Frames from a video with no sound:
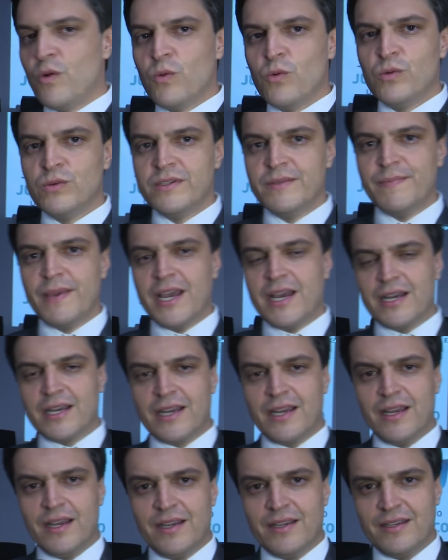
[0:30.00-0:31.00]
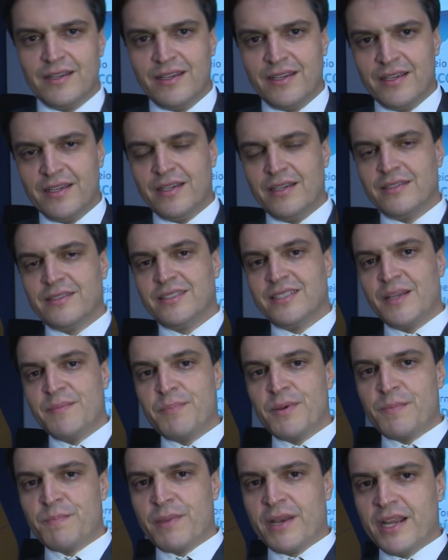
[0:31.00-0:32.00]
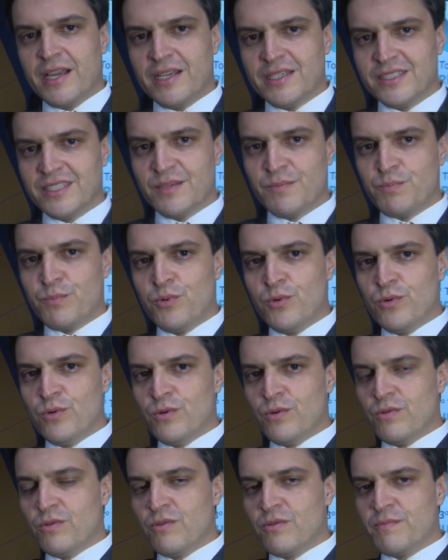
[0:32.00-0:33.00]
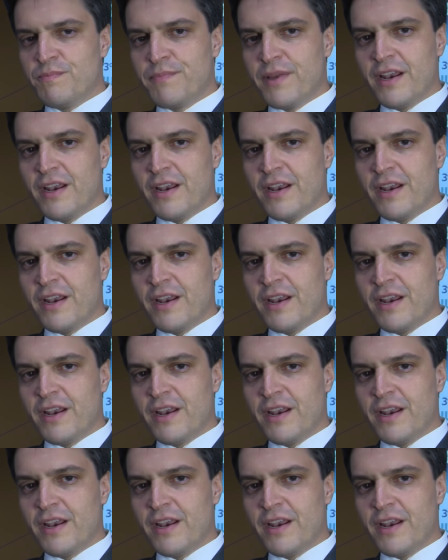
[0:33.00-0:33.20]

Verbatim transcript: O UniBH é, sempre preza por,